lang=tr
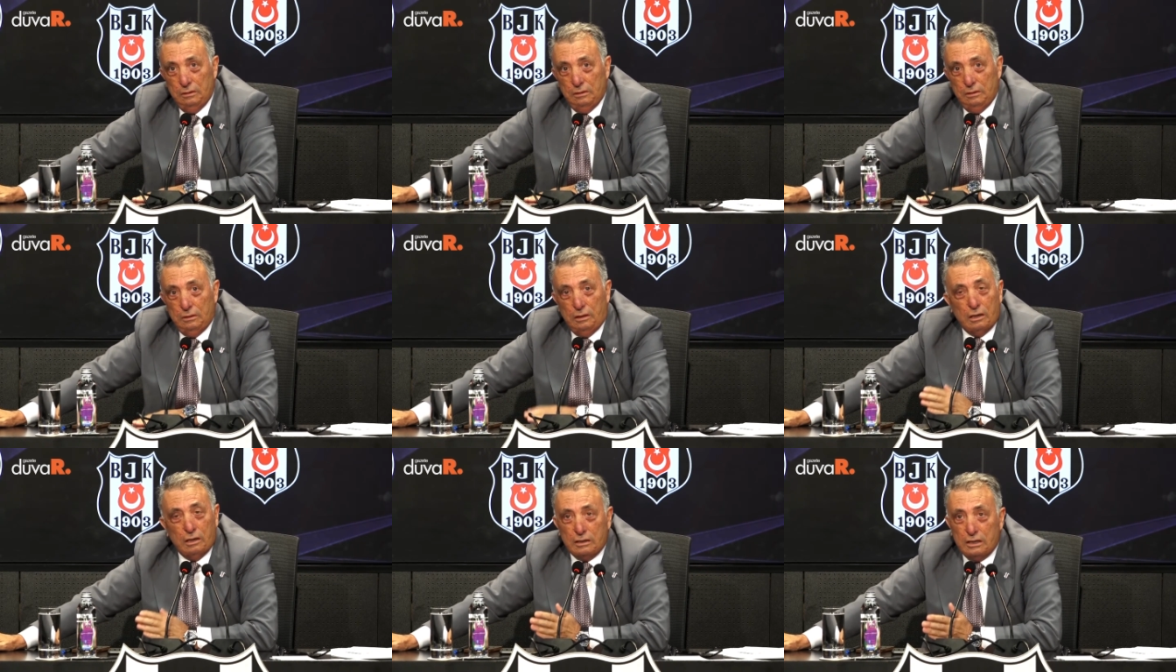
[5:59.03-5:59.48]

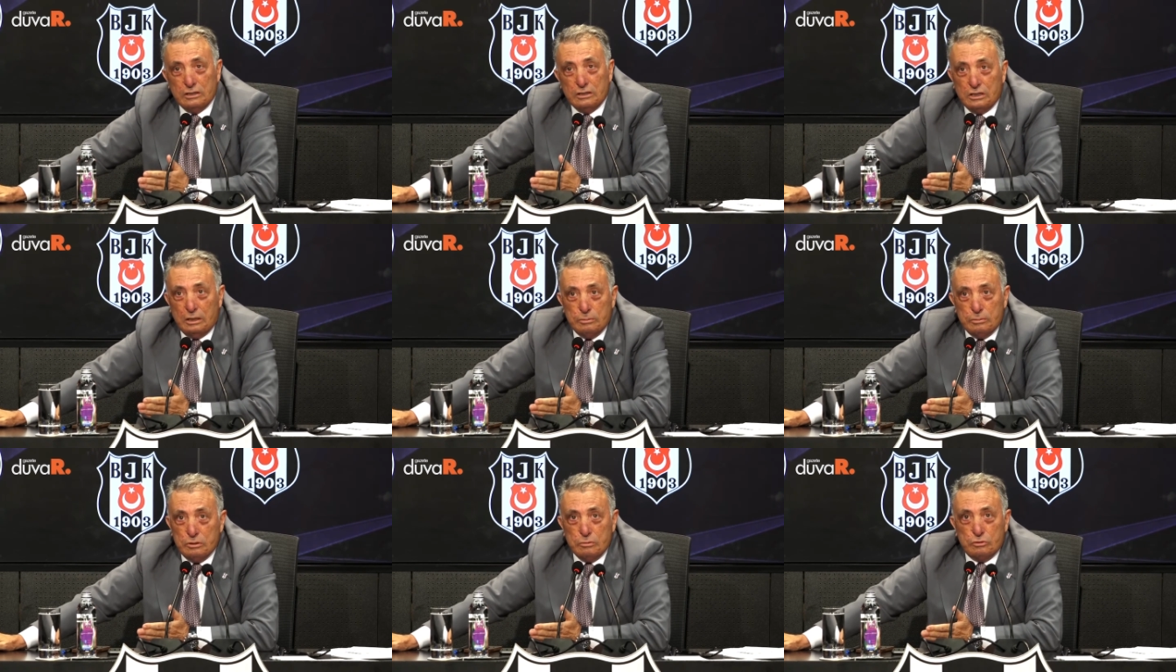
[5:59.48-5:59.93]

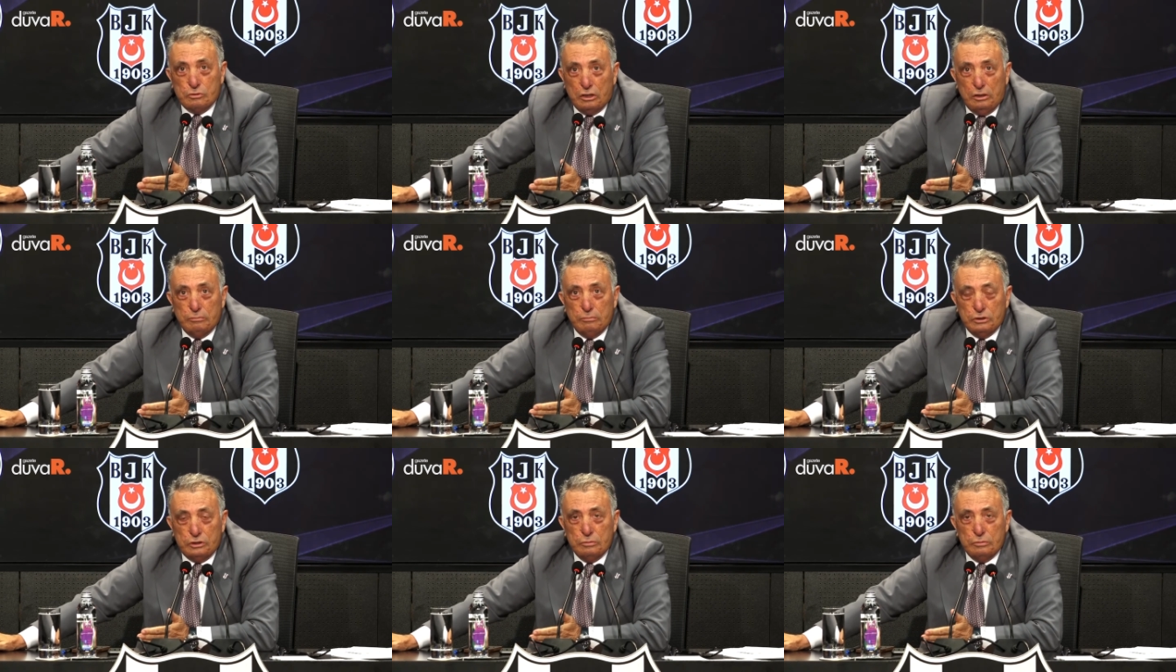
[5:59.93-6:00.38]
Arkadaşlar bizim
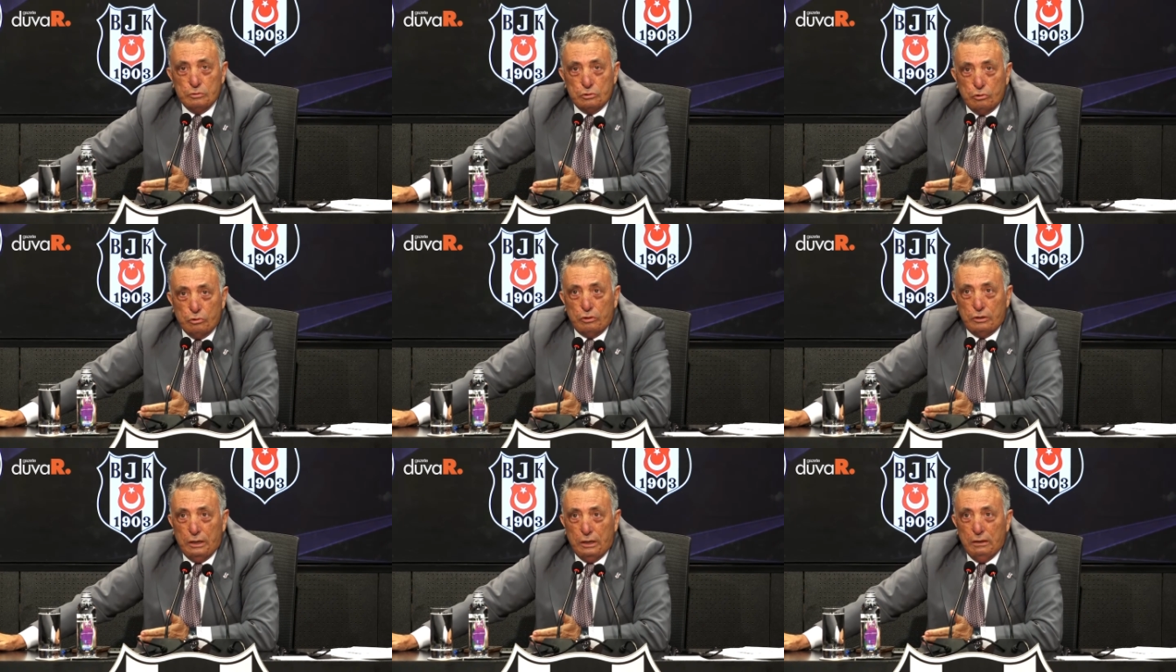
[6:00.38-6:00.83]
çalımla işimiz
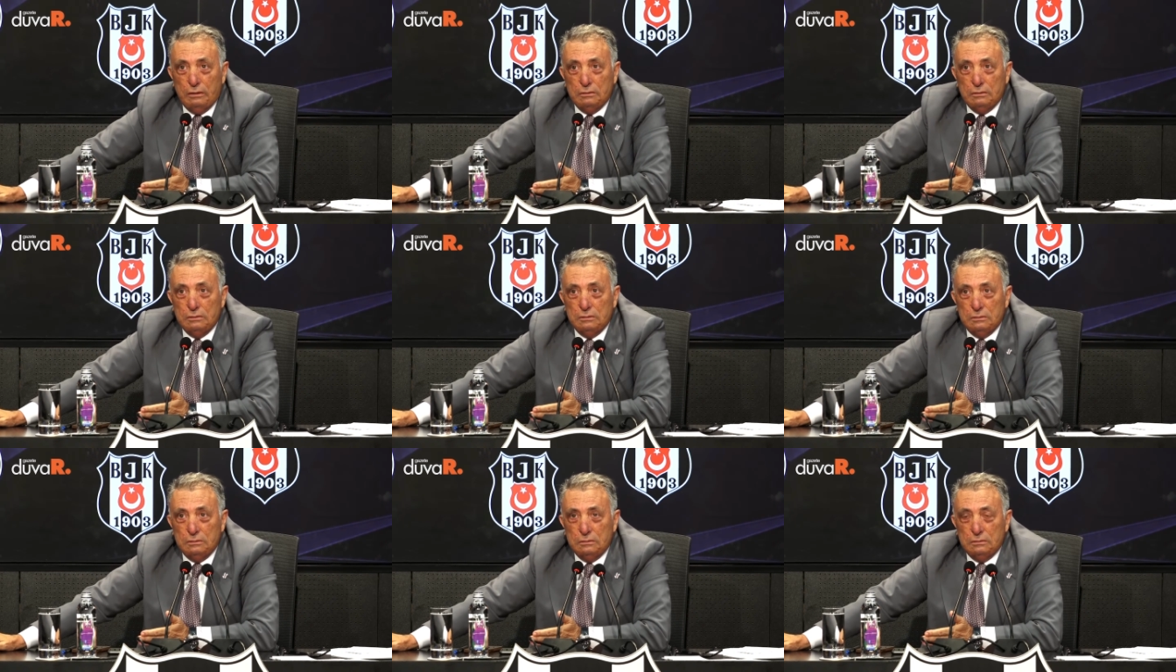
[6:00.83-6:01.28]
yok ya.
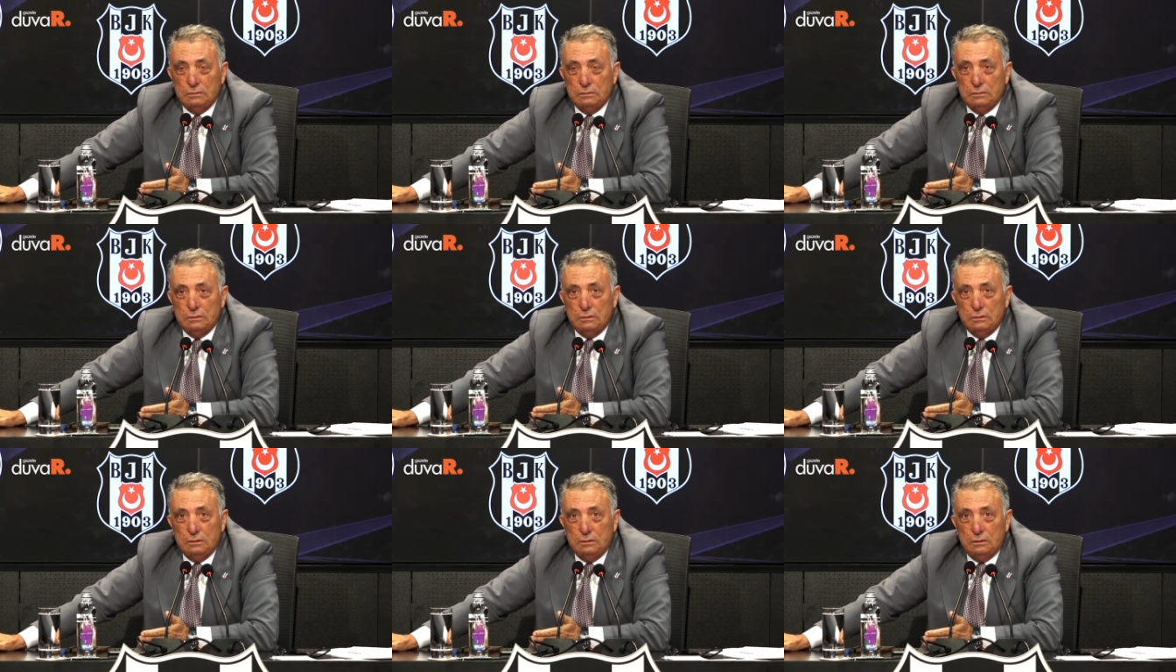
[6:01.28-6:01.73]

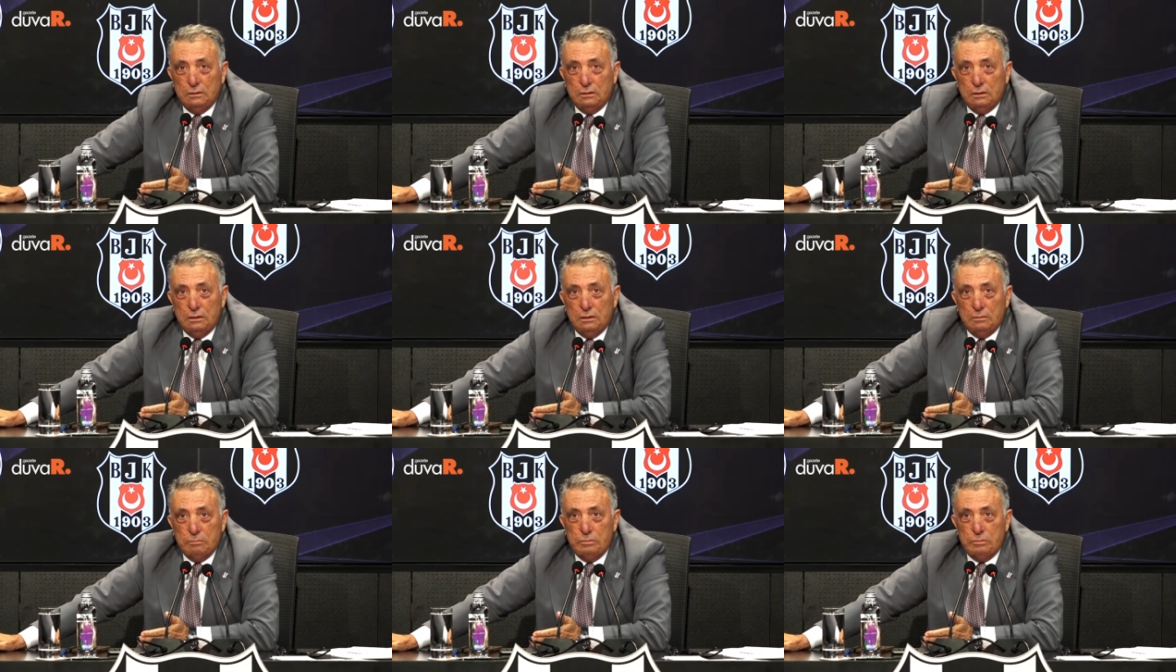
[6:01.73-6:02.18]

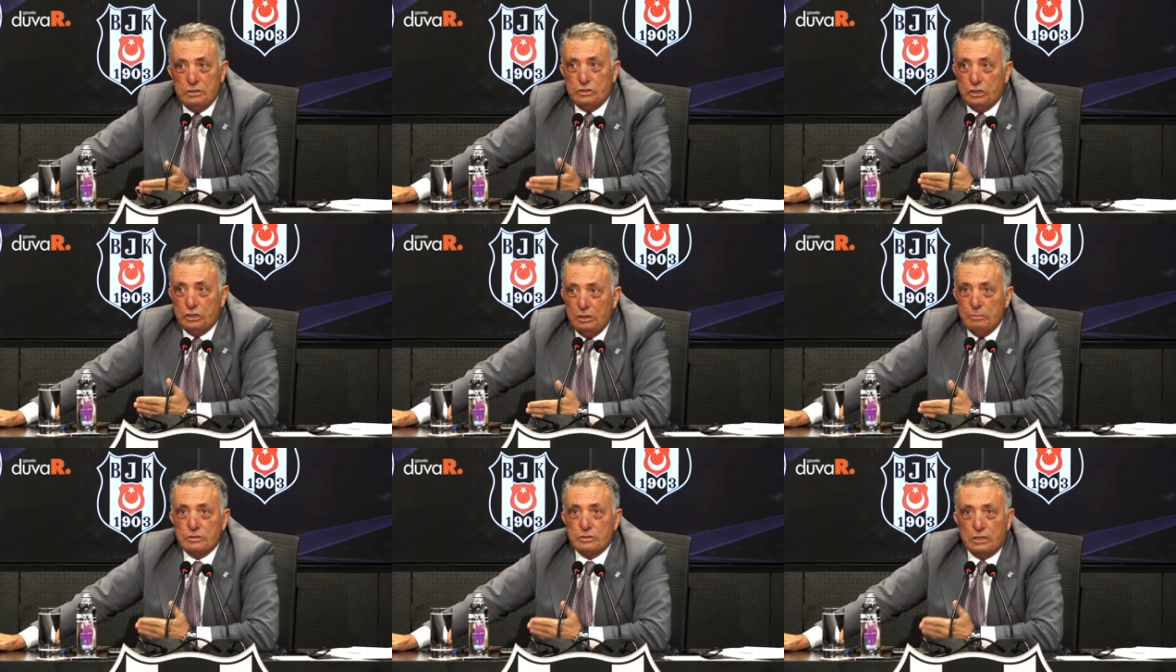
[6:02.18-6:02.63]
Biz
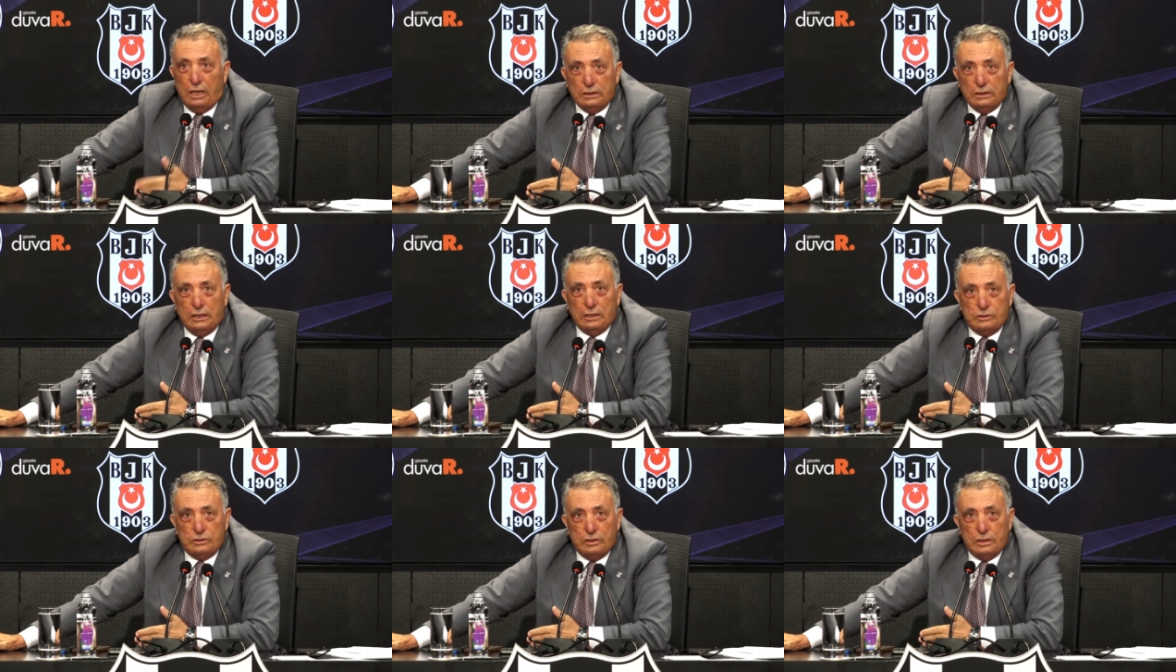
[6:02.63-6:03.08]
çalımı
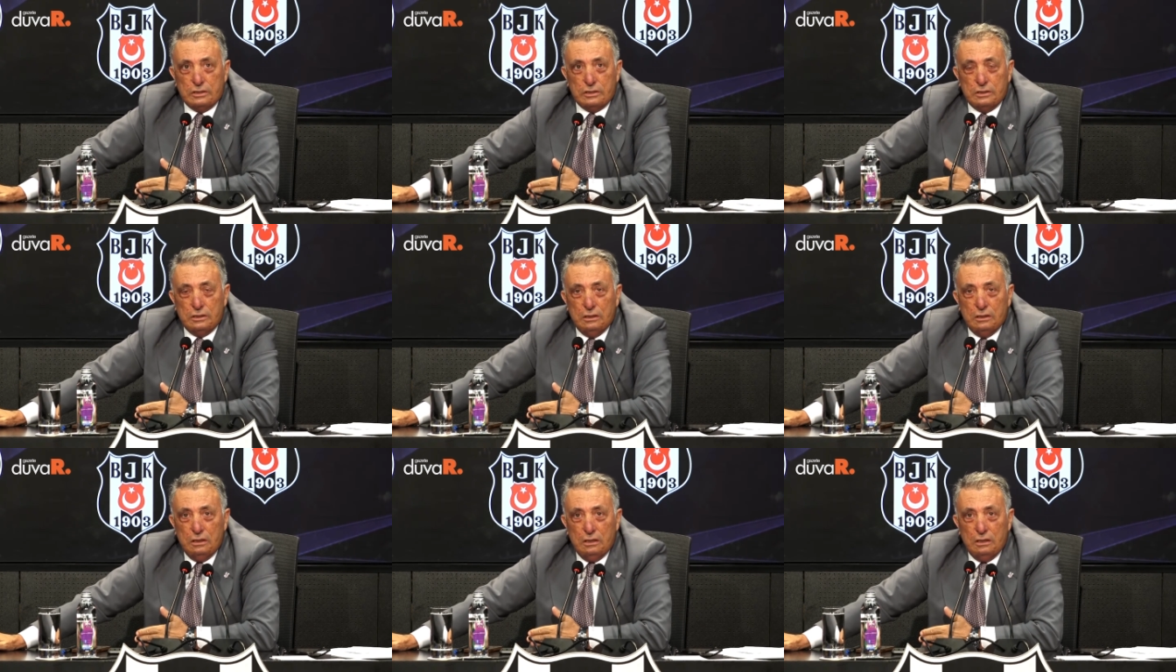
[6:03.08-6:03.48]
sahada atacağız.